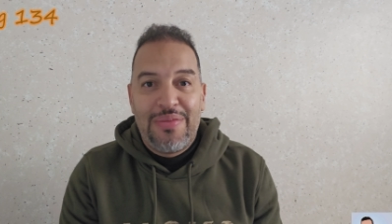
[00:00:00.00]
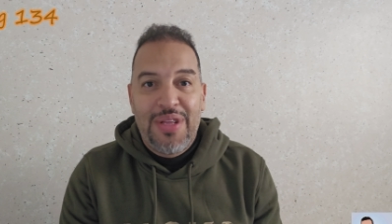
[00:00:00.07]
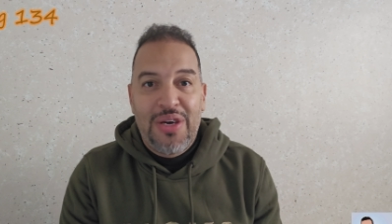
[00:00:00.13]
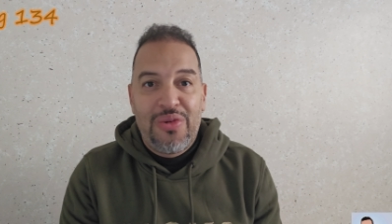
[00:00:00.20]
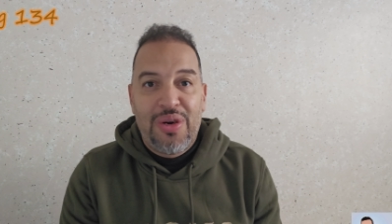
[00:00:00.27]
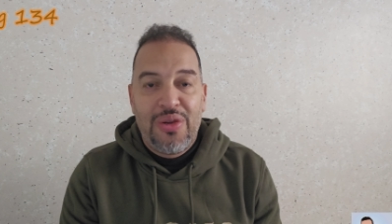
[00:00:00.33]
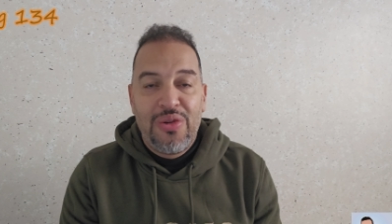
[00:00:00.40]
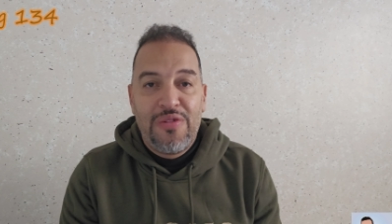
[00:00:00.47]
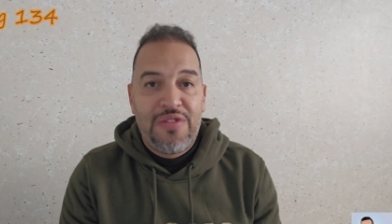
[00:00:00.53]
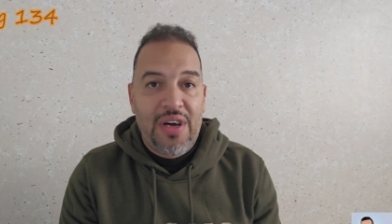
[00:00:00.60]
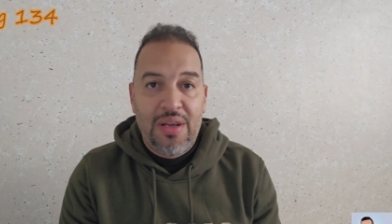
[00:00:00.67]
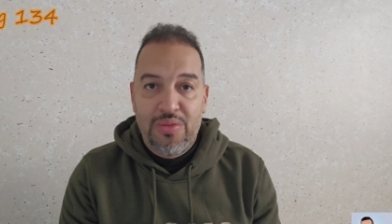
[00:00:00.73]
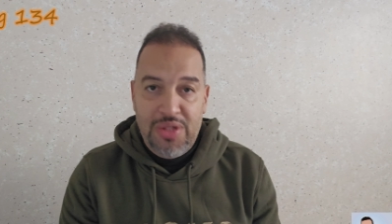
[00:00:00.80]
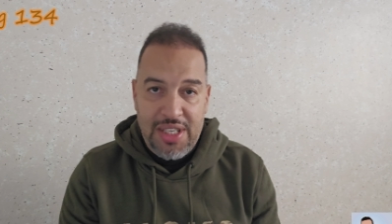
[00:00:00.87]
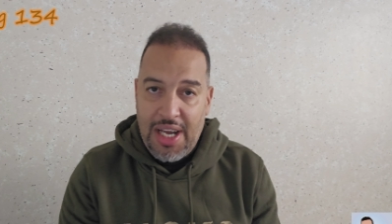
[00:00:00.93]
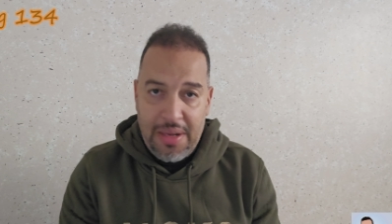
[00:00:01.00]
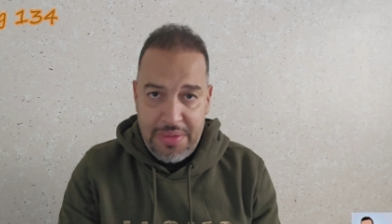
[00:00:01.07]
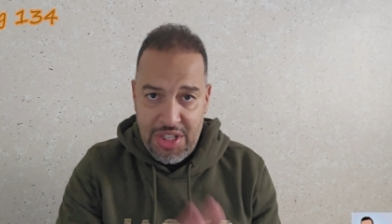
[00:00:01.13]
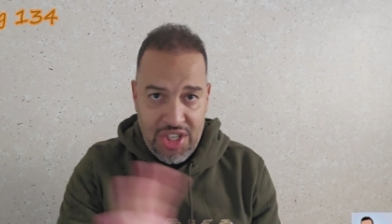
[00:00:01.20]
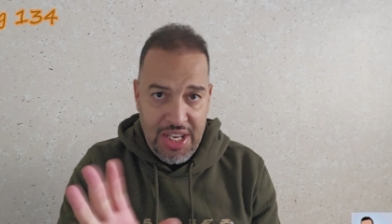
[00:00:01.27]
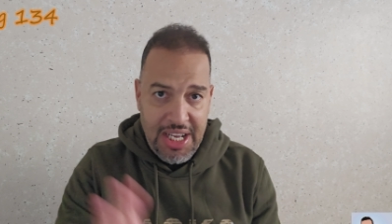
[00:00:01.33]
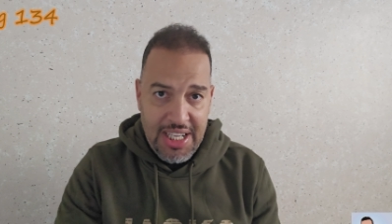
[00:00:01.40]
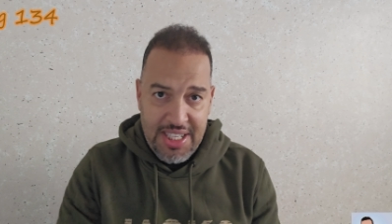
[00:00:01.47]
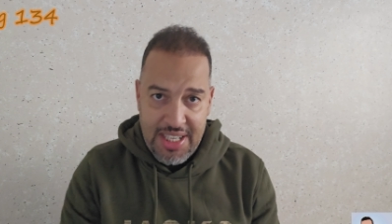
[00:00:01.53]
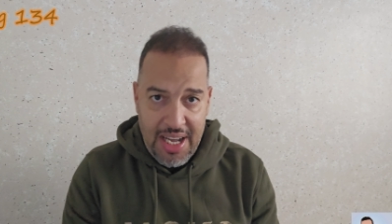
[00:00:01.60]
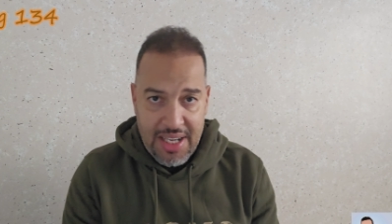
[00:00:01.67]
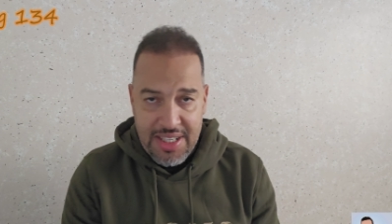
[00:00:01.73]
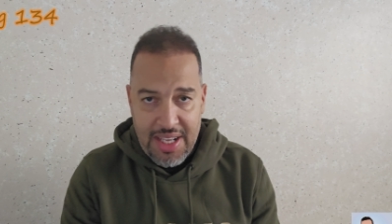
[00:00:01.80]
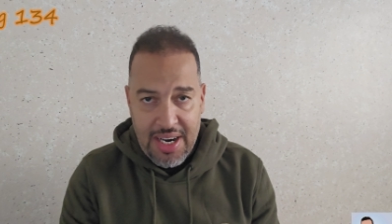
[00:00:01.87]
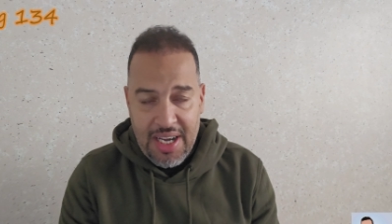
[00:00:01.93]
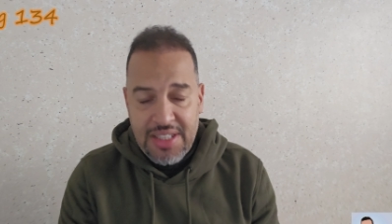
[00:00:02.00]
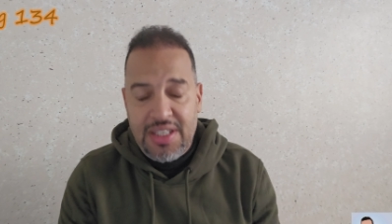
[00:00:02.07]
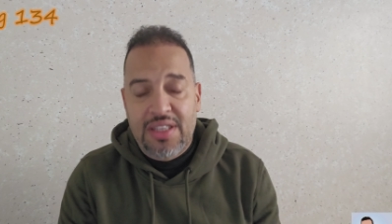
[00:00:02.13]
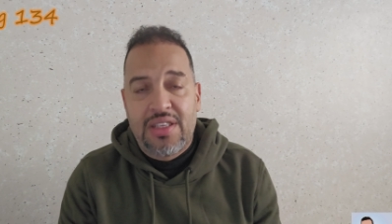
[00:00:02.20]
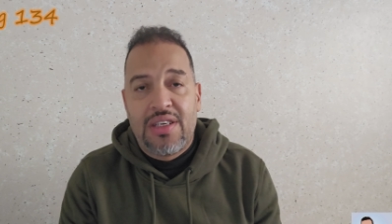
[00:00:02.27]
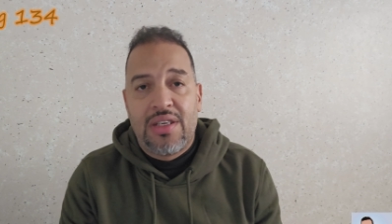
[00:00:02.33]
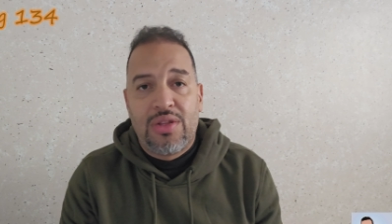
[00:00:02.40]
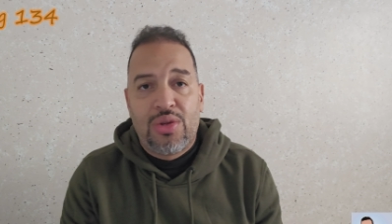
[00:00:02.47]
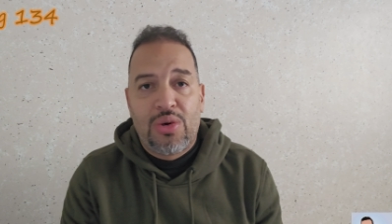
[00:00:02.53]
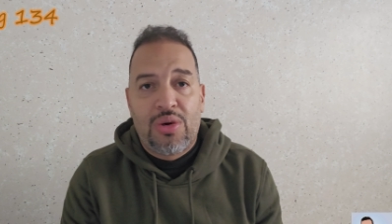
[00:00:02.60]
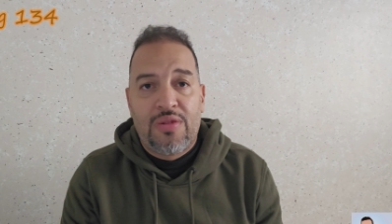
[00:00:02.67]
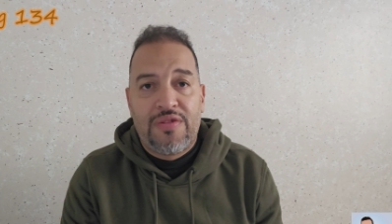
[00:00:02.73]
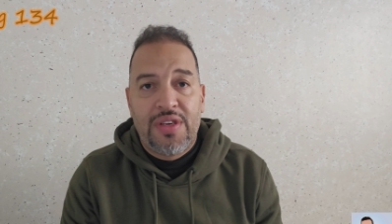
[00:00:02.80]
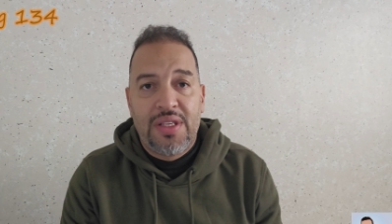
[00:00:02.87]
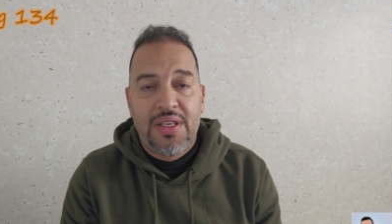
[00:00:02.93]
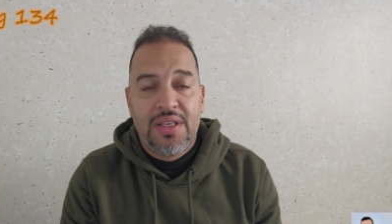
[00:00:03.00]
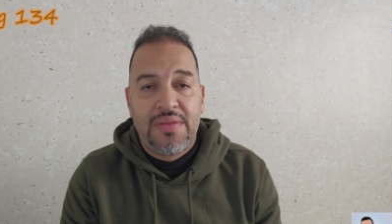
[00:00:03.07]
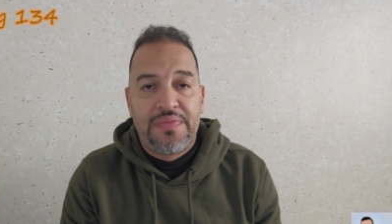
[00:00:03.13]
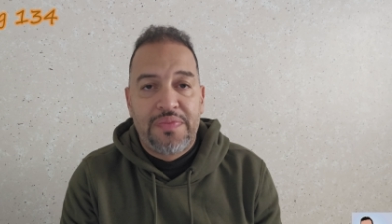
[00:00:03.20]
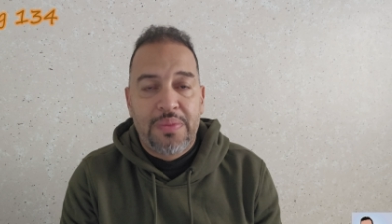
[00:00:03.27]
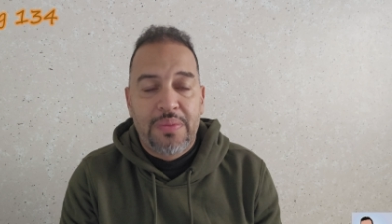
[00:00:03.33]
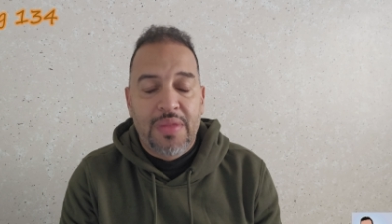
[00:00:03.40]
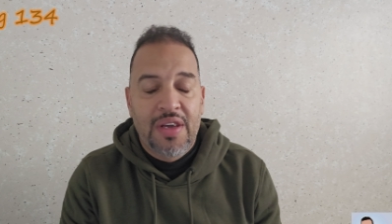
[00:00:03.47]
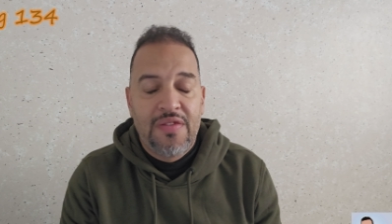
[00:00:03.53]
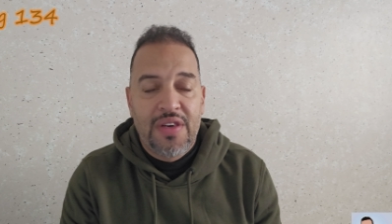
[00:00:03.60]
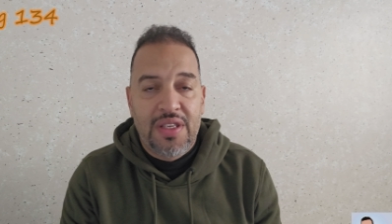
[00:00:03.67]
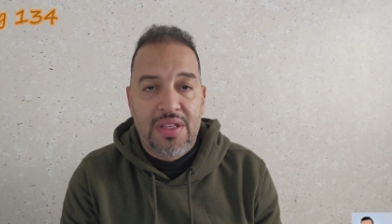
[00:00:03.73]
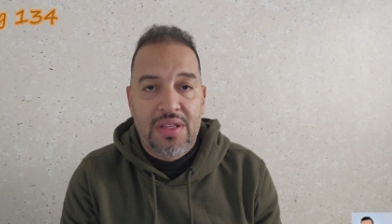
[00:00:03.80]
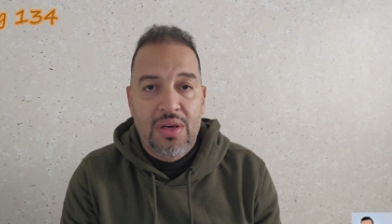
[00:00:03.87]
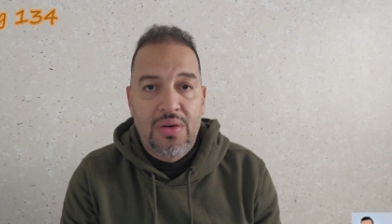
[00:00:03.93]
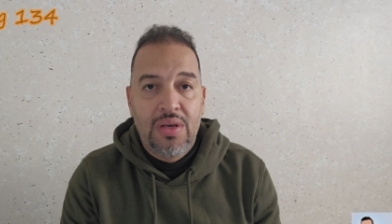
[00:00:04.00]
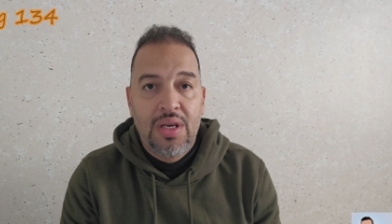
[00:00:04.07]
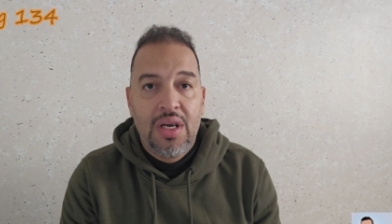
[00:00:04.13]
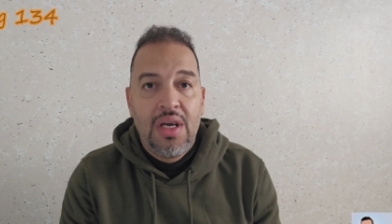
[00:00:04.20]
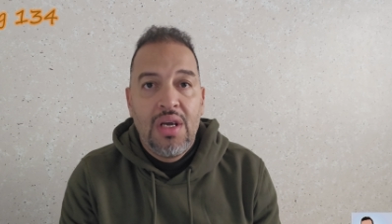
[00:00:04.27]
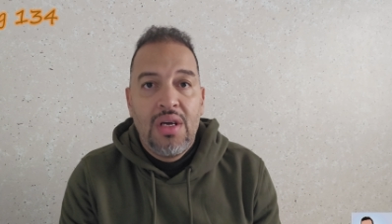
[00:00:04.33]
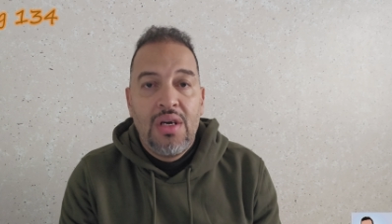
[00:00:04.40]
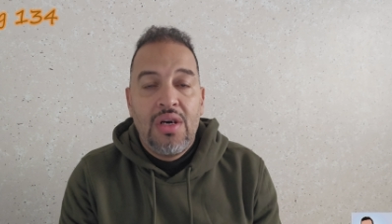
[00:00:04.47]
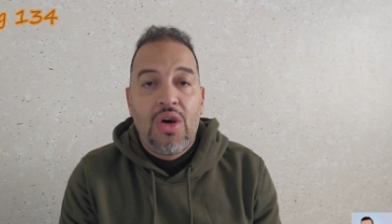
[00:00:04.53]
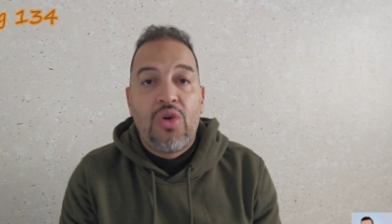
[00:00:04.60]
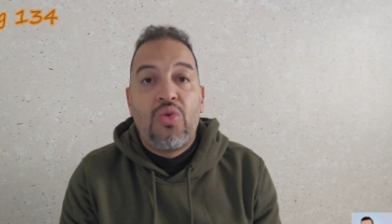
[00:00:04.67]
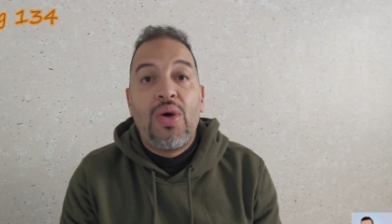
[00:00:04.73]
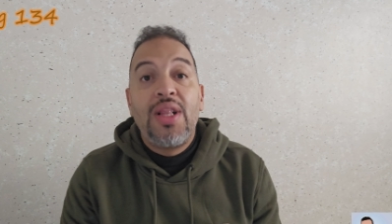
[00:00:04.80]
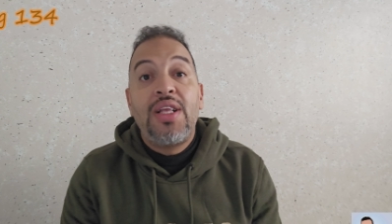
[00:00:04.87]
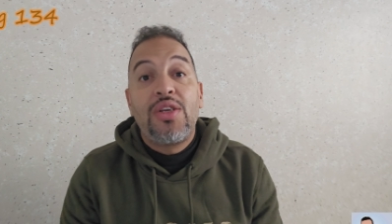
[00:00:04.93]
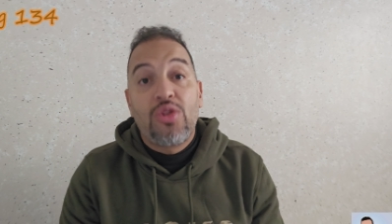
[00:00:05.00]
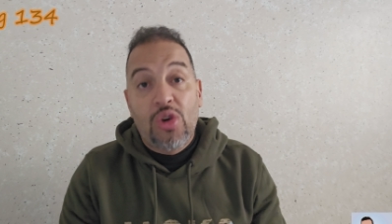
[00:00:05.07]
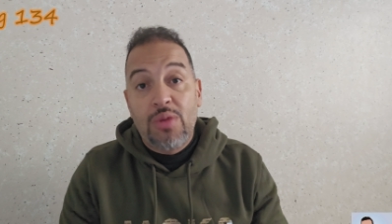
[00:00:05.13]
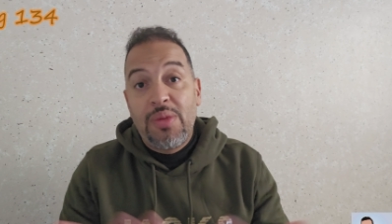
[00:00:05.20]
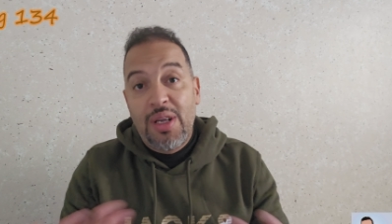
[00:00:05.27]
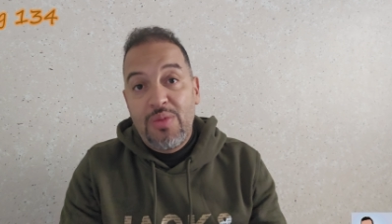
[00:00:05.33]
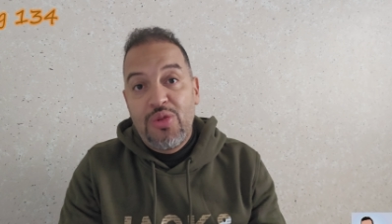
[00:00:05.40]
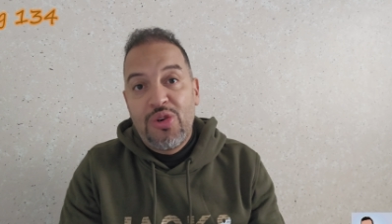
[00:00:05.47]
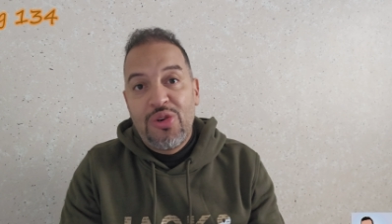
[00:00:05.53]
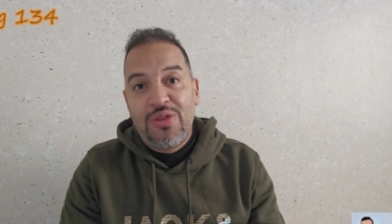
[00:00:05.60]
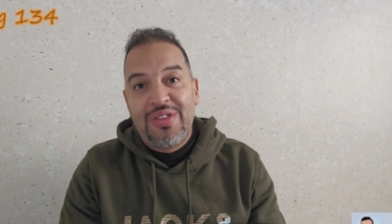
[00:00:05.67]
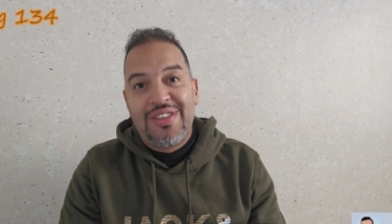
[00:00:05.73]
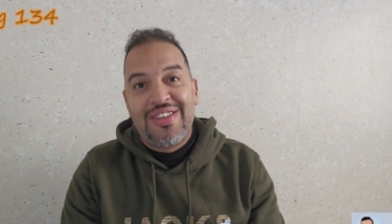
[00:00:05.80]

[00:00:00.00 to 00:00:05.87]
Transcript: بلا والو فالمنتخب النيجيري كيستحق صراحه الظهور في هذا في هذا الدور هو اللي نورمالمون